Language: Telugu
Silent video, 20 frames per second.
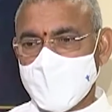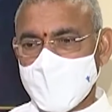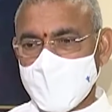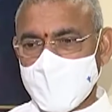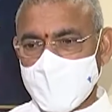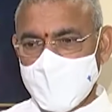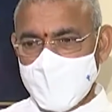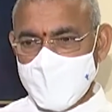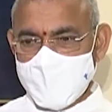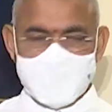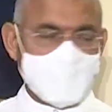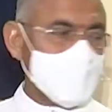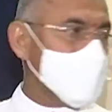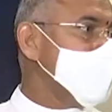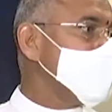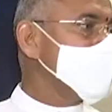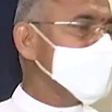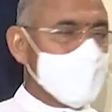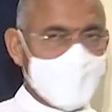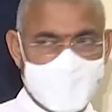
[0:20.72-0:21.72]
ప్రభుత్వం
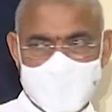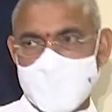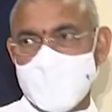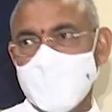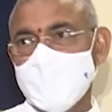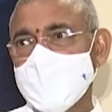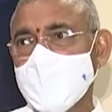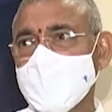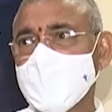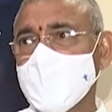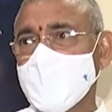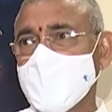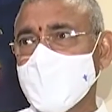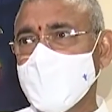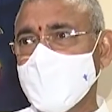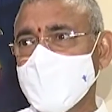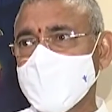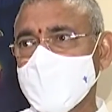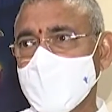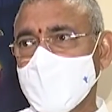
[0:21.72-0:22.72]
బహిరంగంగా
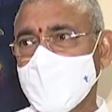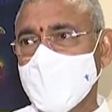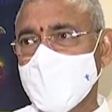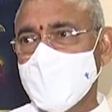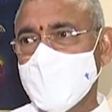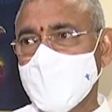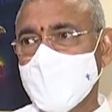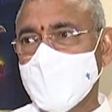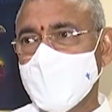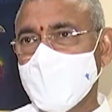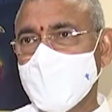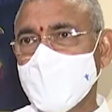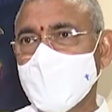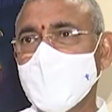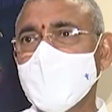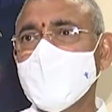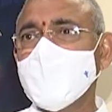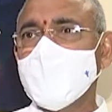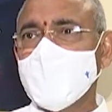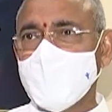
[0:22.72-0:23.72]
సామూహిక
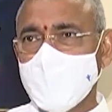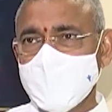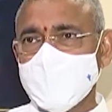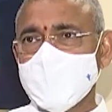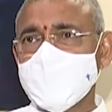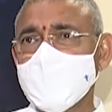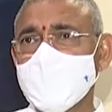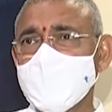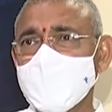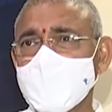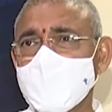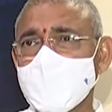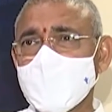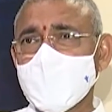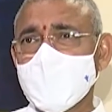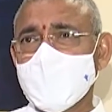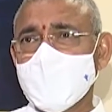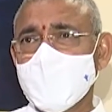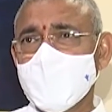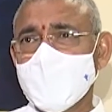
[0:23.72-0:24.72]
వినాయక చవితి వేడుకల
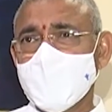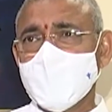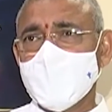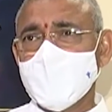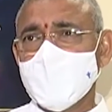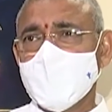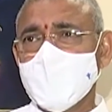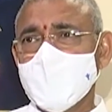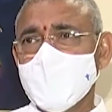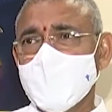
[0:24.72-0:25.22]
నిర్వహణకు